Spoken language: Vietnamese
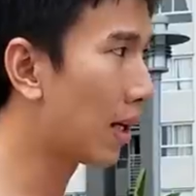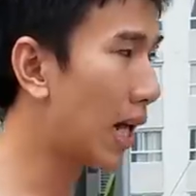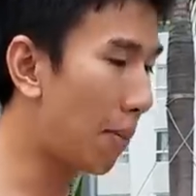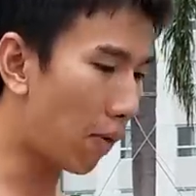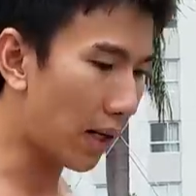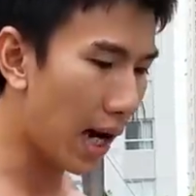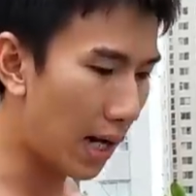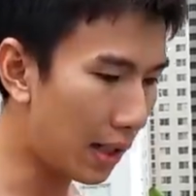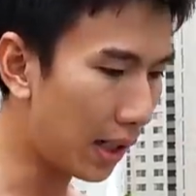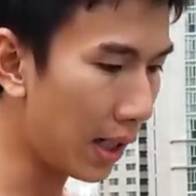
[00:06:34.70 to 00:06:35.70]
thêm một vấn đề
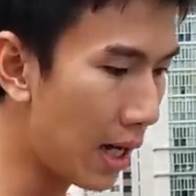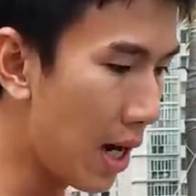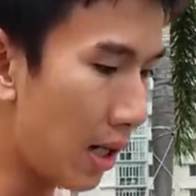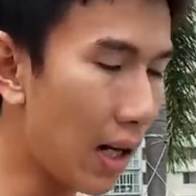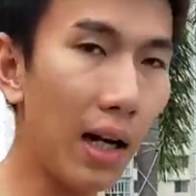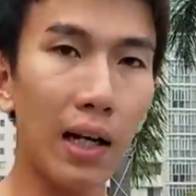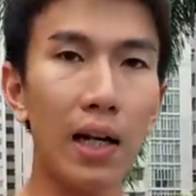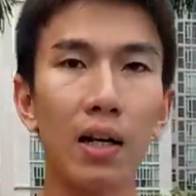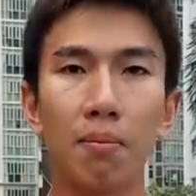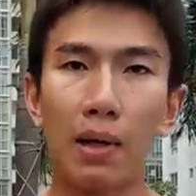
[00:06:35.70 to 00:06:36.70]
nữa đó là
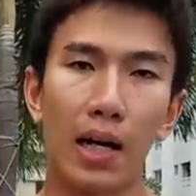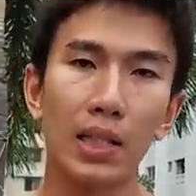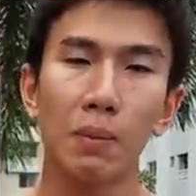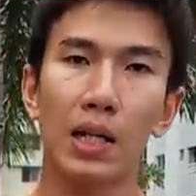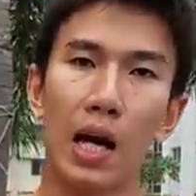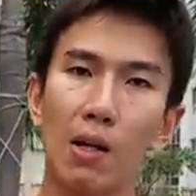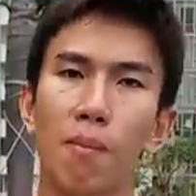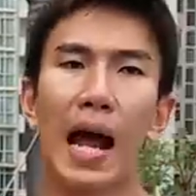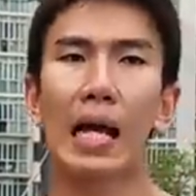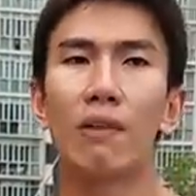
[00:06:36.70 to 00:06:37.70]
cái lượng mỡ trong cơ thể của
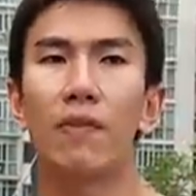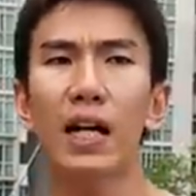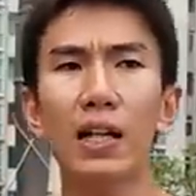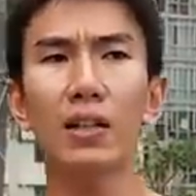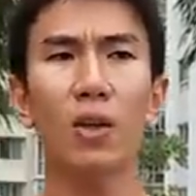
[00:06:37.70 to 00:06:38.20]
bạn với cái lứa